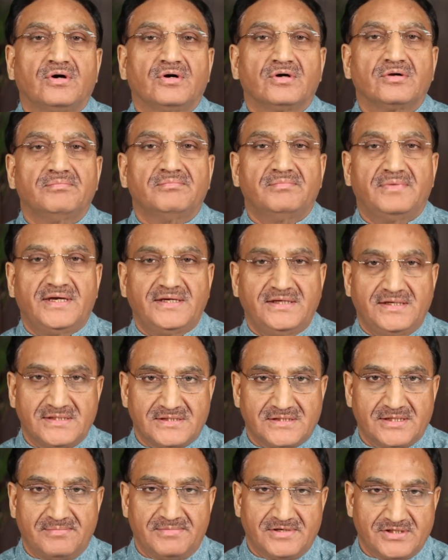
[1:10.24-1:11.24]
और मैं ये
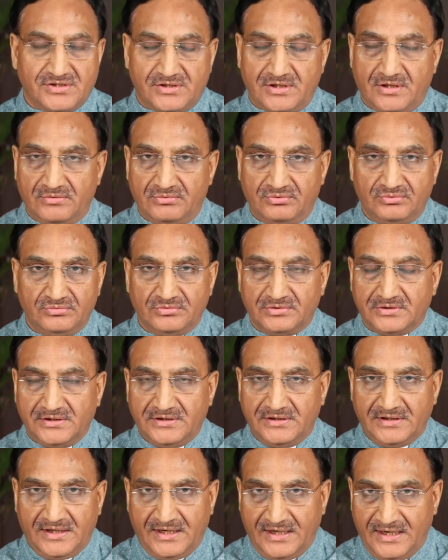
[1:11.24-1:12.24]
समझता हूँ
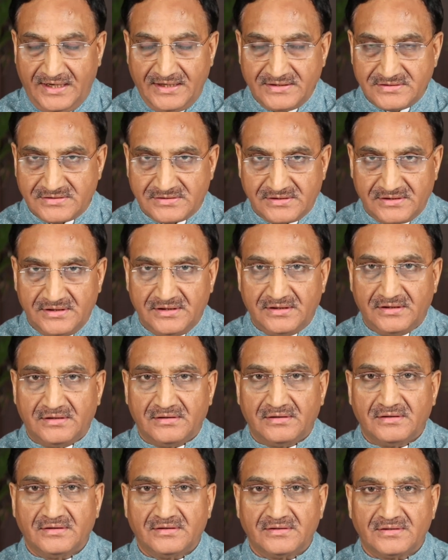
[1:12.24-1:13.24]
कि आज
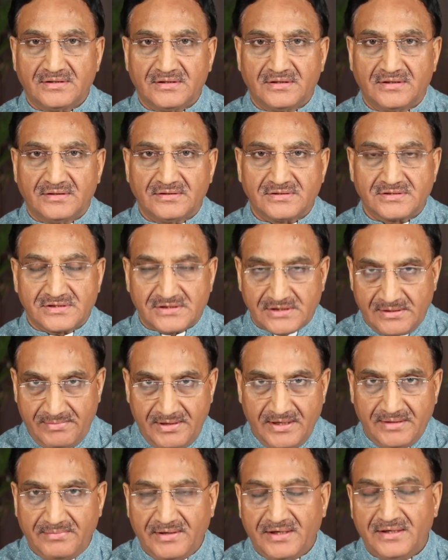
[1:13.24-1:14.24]
के
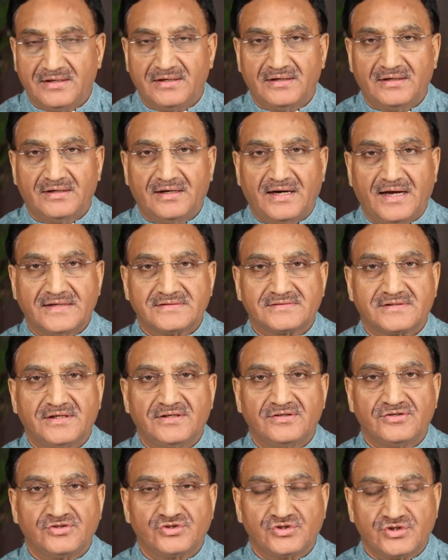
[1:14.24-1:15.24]
समय में आज के
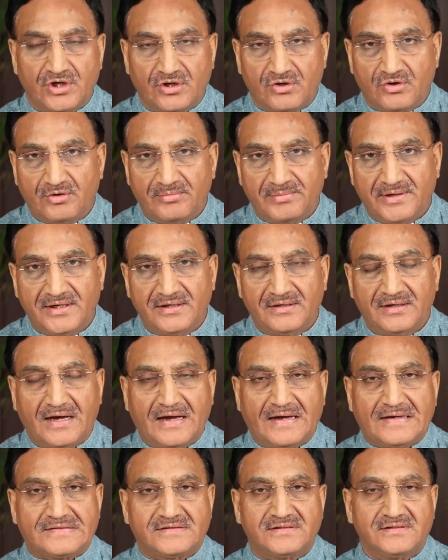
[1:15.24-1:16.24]
इन क्षणों में
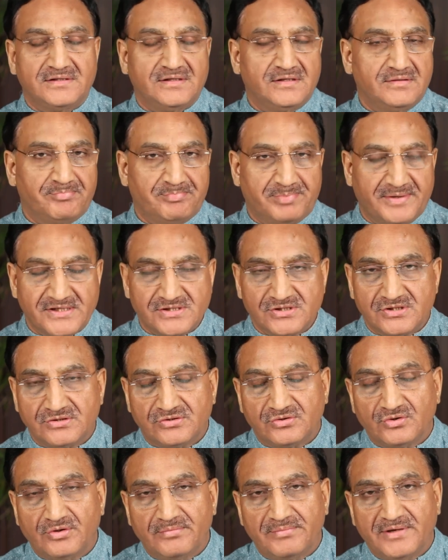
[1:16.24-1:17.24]
आज की इन
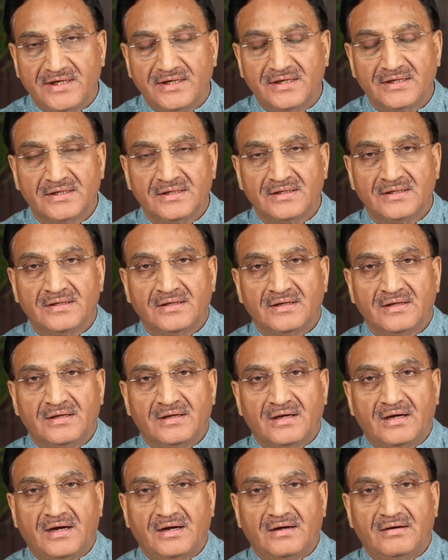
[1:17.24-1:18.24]
परिस्थितियों में
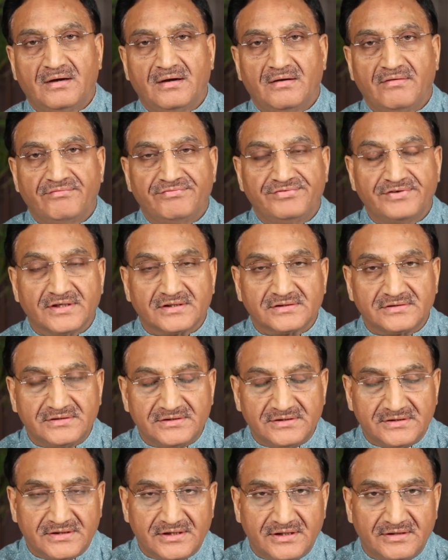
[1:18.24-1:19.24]

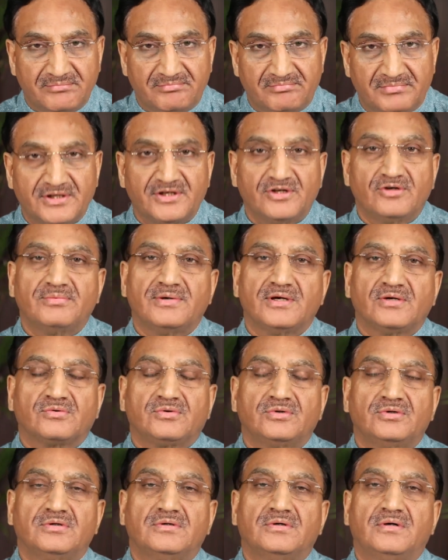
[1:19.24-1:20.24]
व्यक्ति के मनोबल
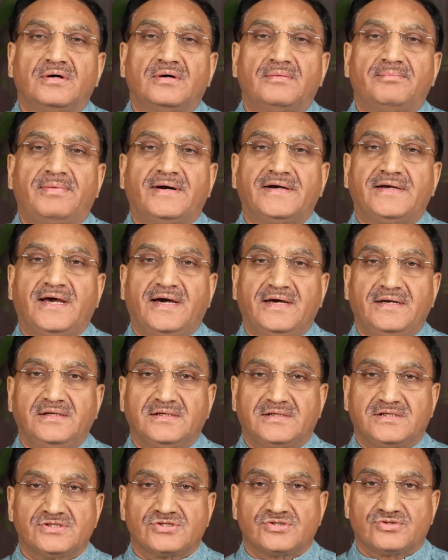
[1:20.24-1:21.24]
को
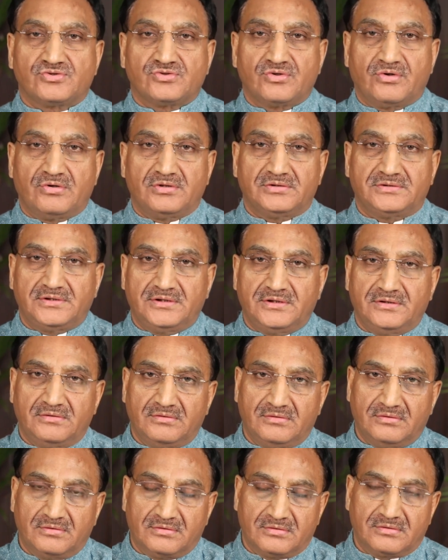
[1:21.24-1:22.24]
बढ़ाने की ज़रूरत है
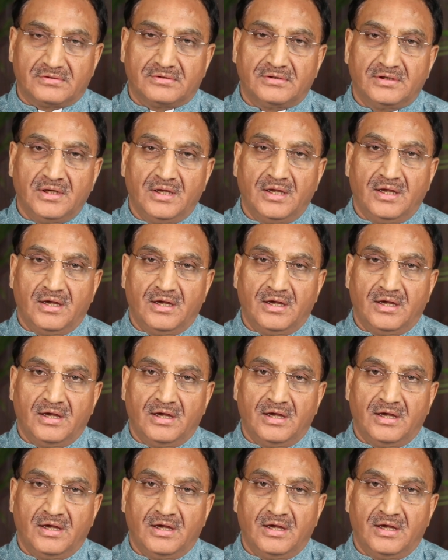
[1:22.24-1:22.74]
और